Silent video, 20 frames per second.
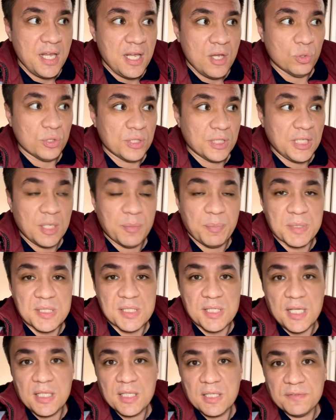у таких
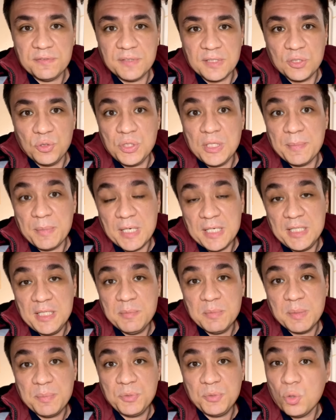пациентов оно
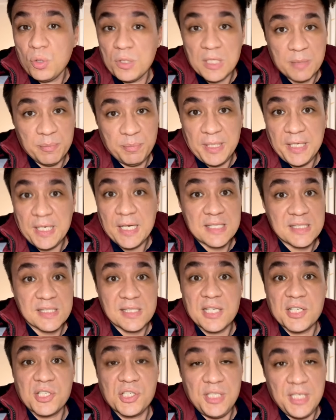необходимо только при
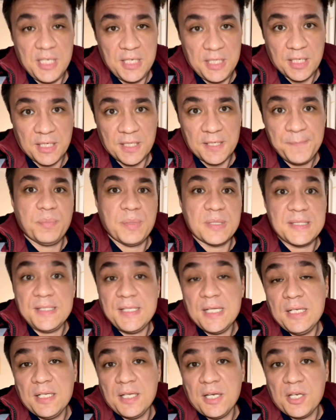осложнениях.
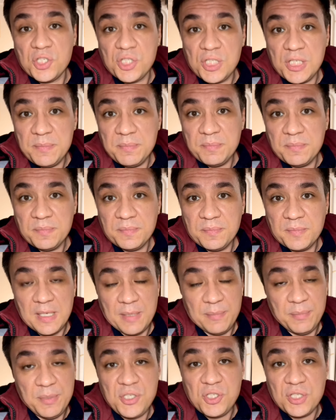Постельный режим,
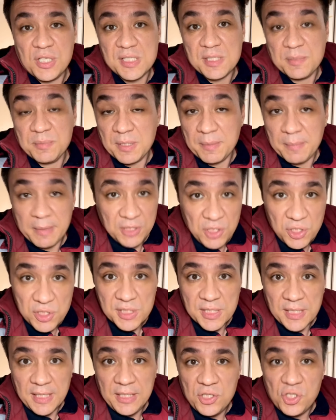Обычное
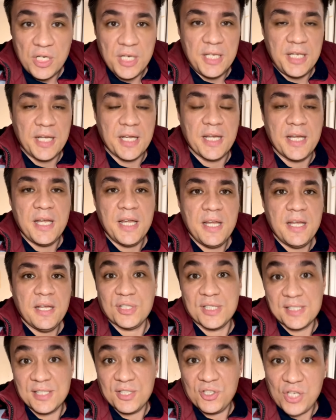симптоматическое лечение
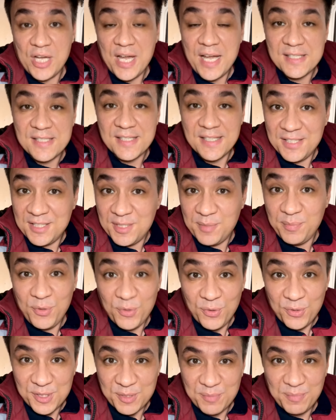назначается
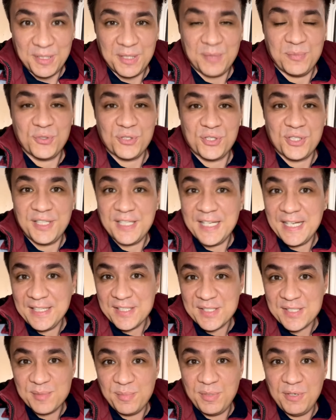антибиотик, потому что данное
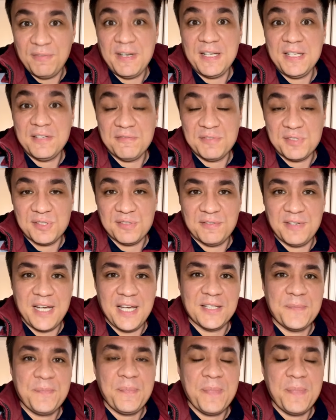заболевание вызывает